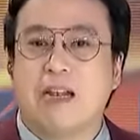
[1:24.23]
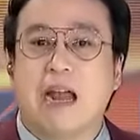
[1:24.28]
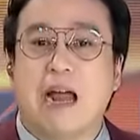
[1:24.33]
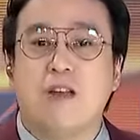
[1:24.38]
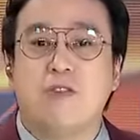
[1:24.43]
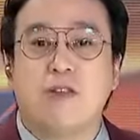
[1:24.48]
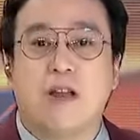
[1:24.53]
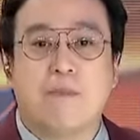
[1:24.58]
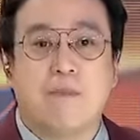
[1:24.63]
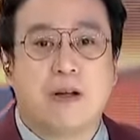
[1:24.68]

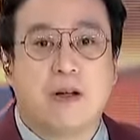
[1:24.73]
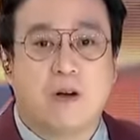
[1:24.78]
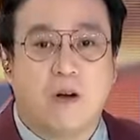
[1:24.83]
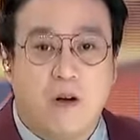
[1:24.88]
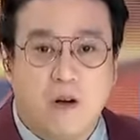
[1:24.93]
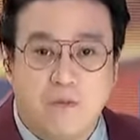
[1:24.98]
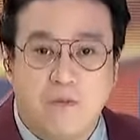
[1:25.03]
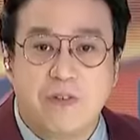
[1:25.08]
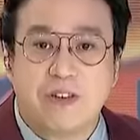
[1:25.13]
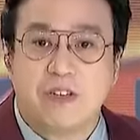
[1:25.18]
lalo na pag
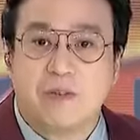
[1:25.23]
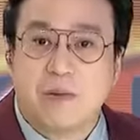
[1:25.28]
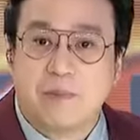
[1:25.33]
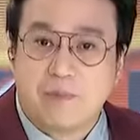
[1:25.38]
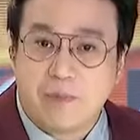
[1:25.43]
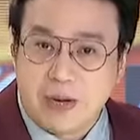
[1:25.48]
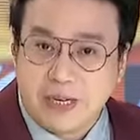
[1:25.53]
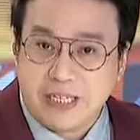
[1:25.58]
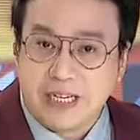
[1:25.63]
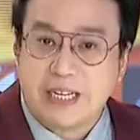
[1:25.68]
Office of the
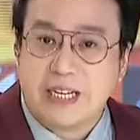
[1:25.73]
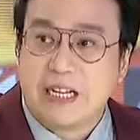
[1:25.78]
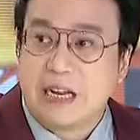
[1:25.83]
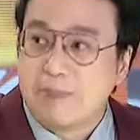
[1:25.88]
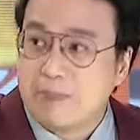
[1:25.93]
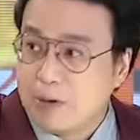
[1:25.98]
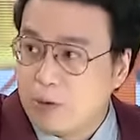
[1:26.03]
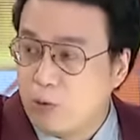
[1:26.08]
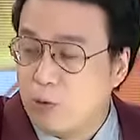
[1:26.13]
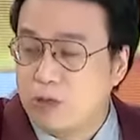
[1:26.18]
President ang
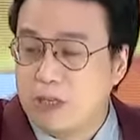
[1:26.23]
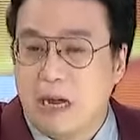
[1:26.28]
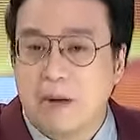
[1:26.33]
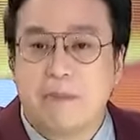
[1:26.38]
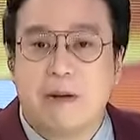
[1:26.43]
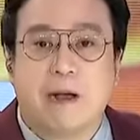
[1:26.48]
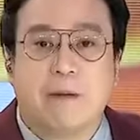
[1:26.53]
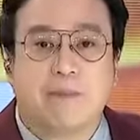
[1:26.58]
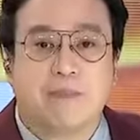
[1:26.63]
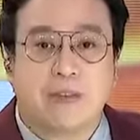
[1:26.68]

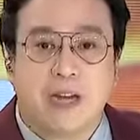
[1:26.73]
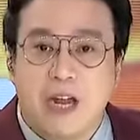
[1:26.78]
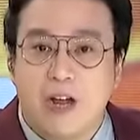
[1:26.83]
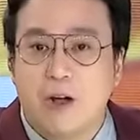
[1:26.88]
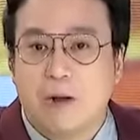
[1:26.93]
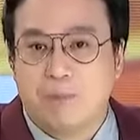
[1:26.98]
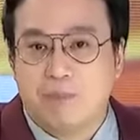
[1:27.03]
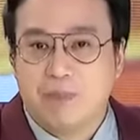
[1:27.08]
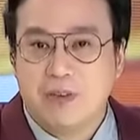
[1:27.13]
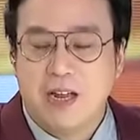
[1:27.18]
pag-uusapan.
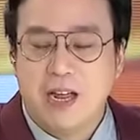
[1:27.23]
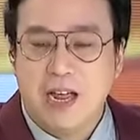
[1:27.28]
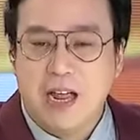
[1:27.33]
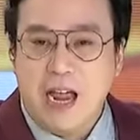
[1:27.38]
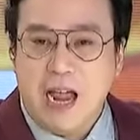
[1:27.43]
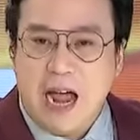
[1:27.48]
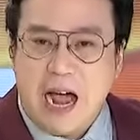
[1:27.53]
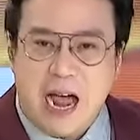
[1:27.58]
Ngayon, yes.